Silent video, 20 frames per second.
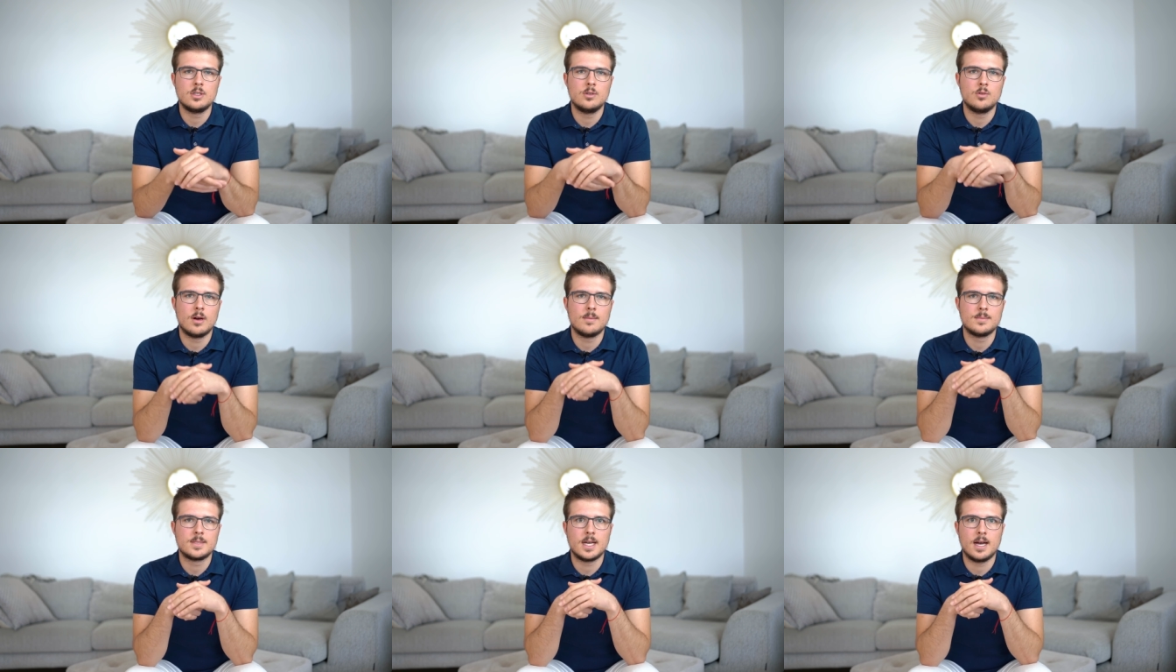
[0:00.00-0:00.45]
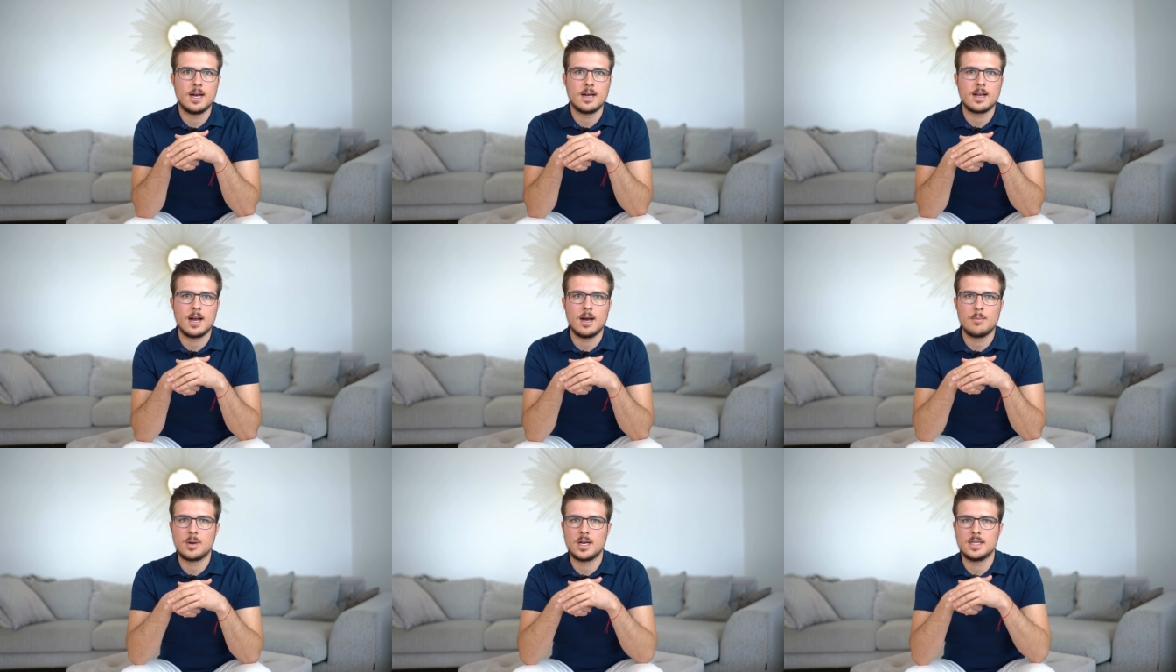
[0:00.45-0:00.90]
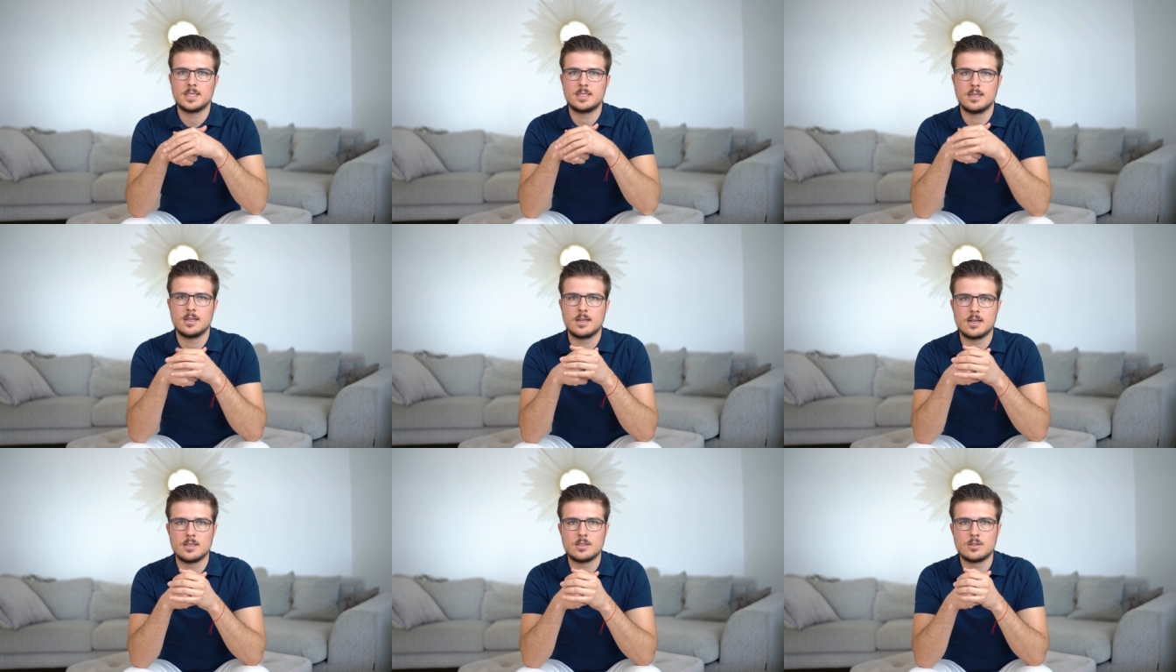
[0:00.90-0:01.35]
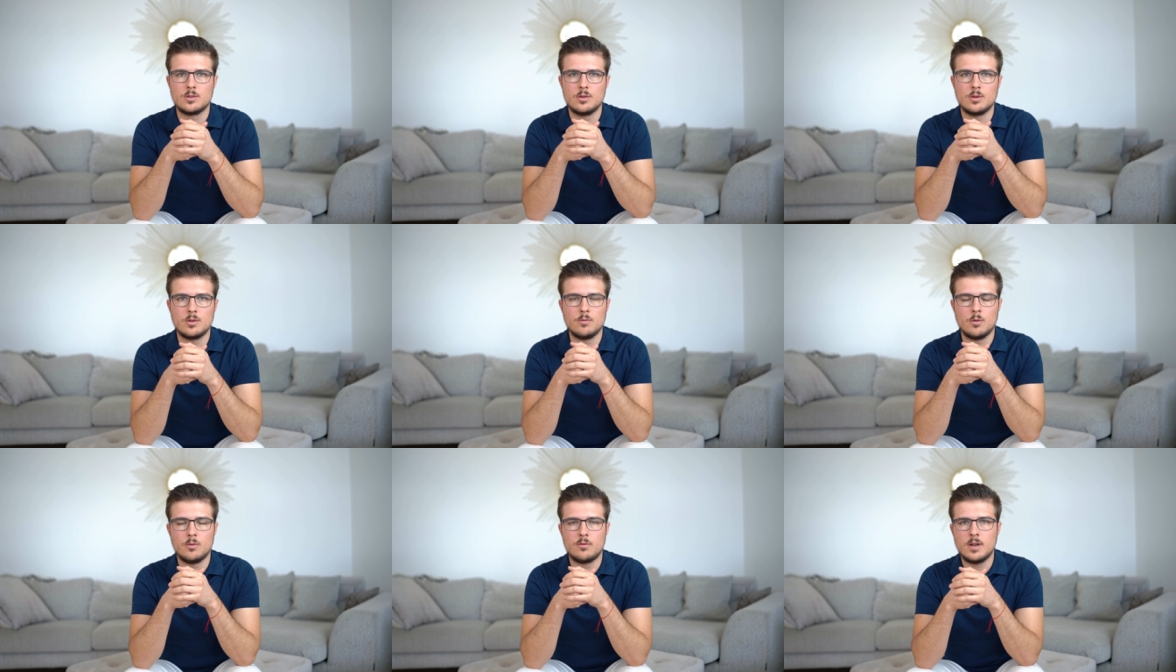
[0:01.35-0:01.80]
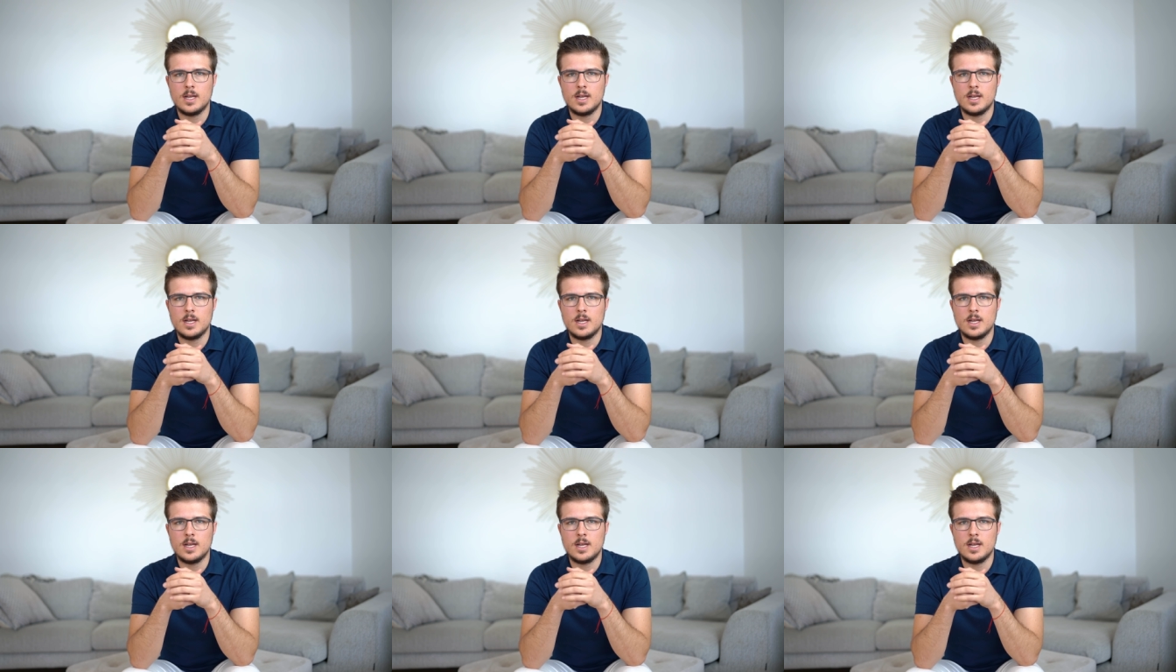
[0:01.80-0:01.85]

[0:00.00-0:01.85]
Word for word: die du am Tag abrechnen kannst irgendwo.